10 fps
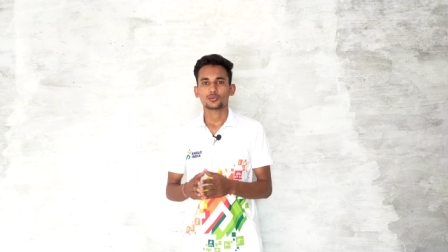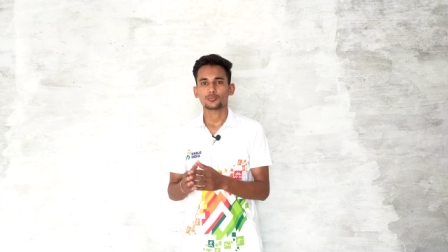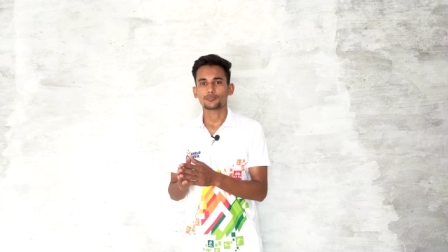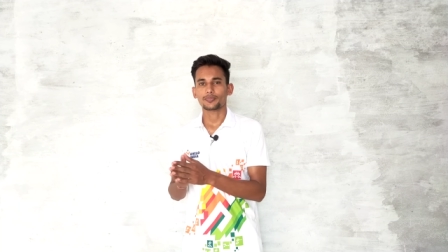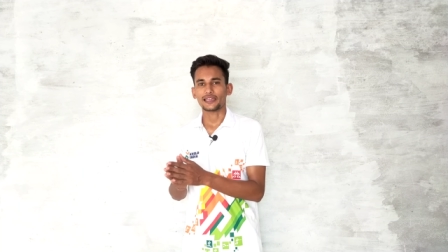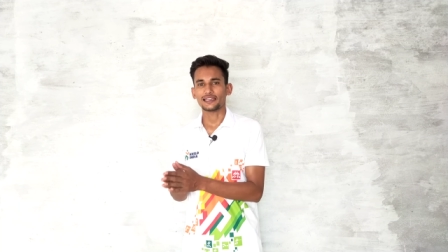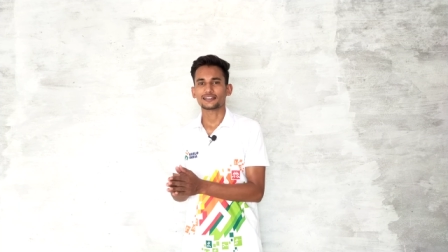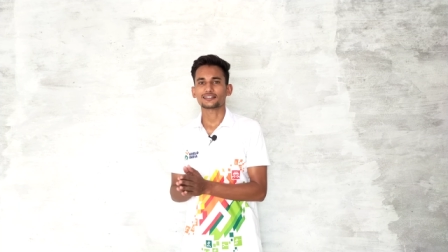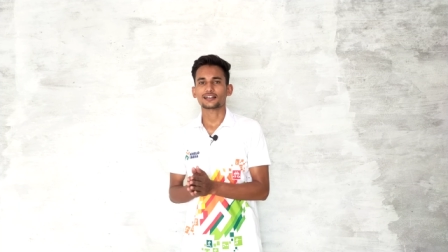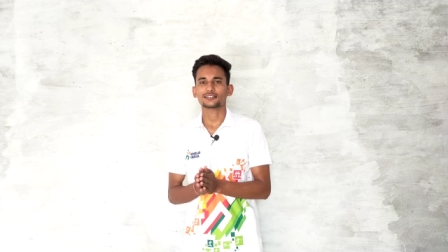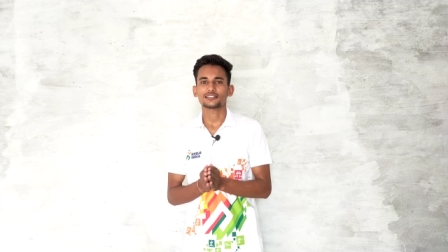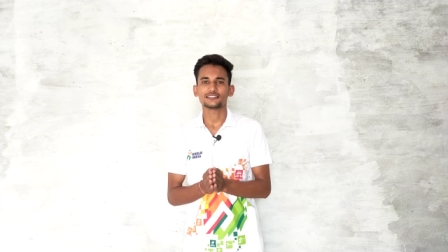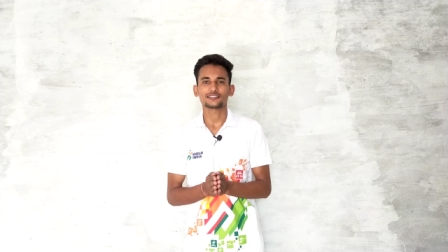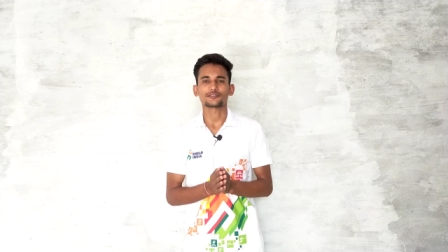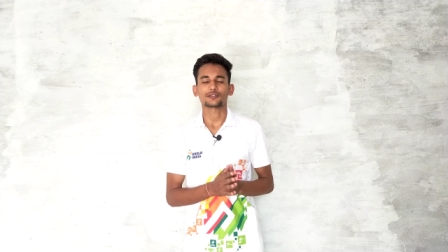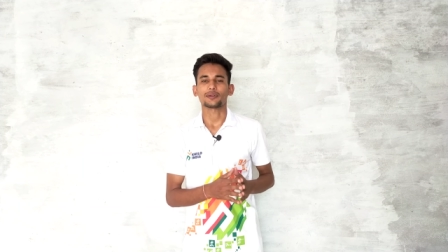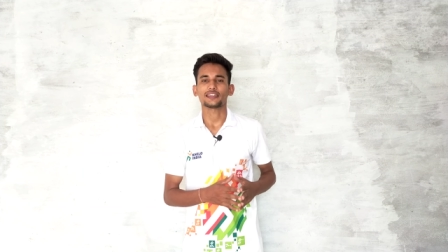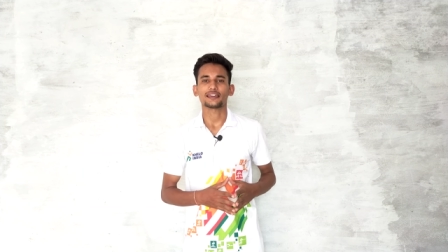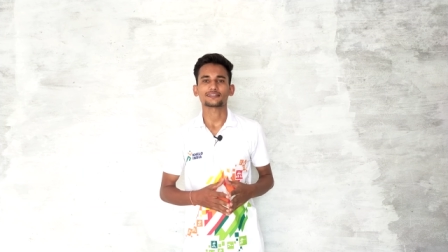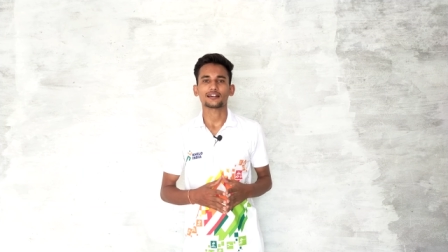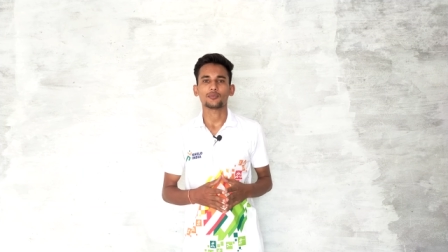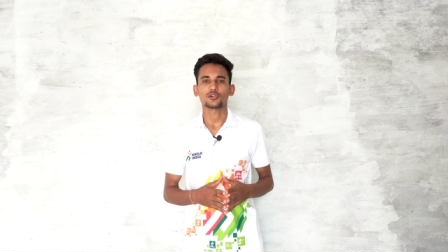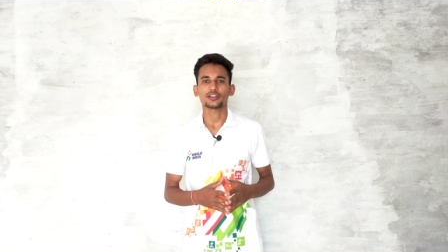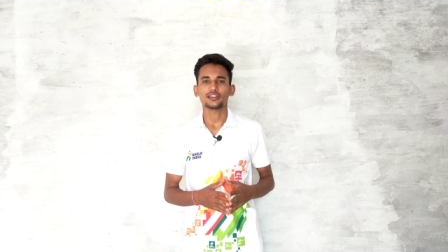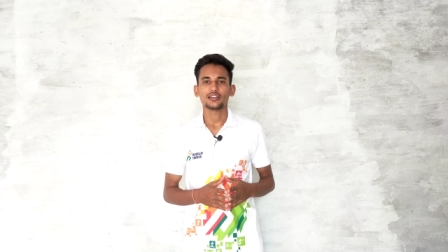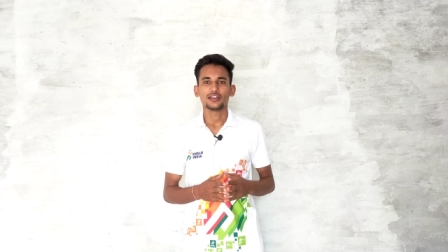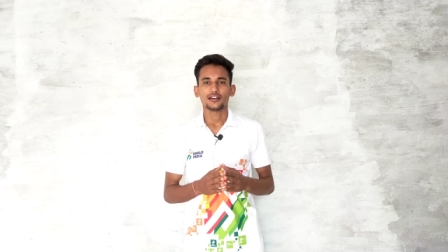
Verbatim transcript: तो पहले की तरह तीन शिफ्ट में ही एग्ज़ाम होंगे